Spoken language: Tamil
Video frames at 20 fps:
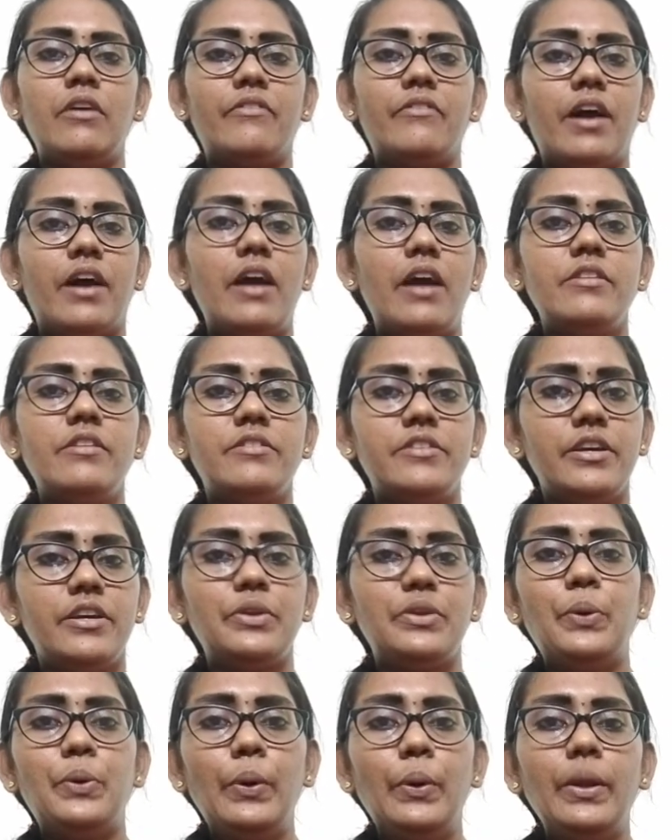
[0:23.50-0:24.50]

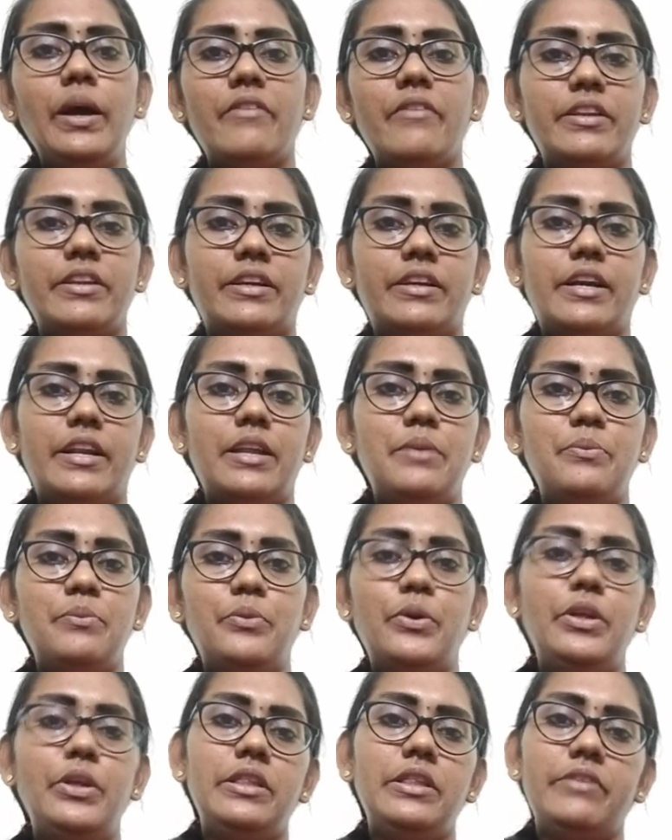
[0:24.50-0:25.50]
வாழ்த்தியதோடு அவன் கடன்
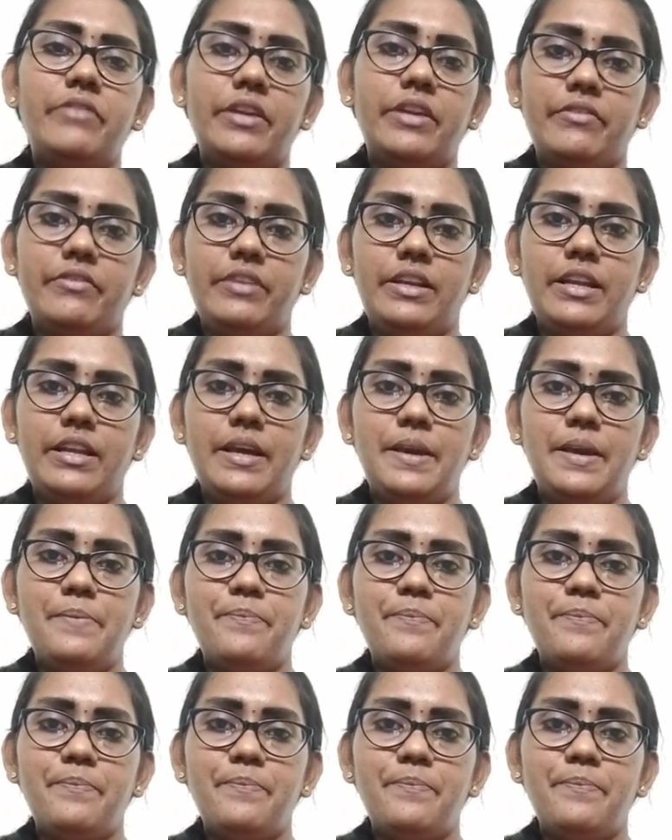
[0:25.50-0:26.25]
முடிந்து விடவில்லை